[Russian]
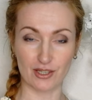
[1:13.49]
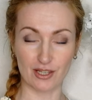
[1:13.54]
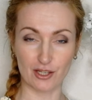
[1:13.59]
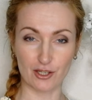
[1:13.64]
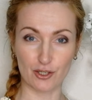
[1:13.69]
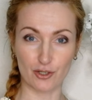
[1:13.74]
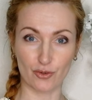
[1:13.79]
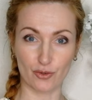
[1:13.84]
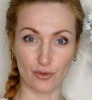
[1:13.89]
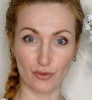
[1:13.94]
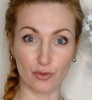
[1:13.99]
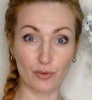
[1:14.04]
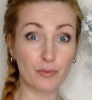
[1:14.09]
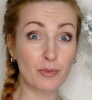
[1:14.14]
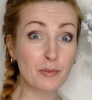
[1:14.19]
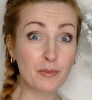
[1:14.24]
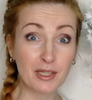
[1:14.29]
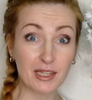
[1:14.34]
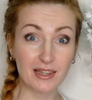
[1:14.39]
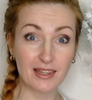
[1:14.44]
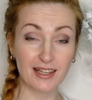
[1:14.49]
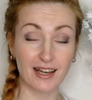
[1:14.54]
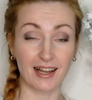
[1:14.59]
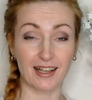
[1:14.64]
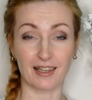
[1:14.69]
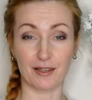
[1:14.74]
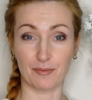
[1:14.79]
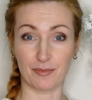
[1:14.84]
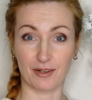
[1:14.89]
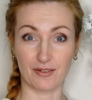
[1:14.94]
на счет вот
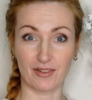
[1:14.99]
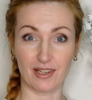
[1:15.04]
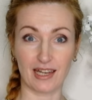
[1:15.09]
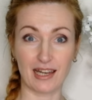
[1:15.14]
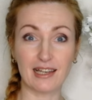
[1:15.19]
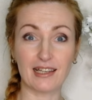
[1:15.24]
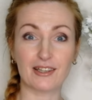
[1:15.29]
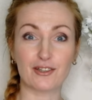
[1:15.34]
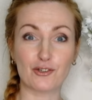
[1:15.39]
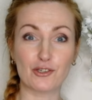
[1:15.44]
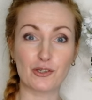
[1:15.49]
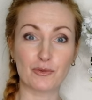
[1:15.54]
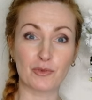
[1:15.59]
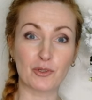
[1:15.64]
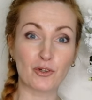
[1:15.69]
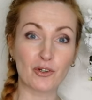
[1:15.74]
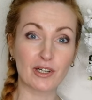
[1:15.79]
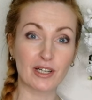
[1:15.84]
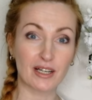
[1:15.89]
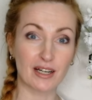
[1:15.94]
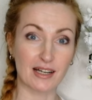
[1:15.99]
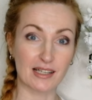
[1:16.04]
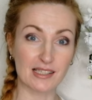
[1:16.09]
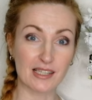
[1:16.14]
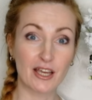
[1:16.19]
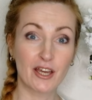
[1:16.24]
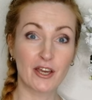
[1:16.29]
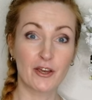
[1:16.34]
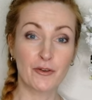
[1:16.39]
моментально проверяли тоже много раз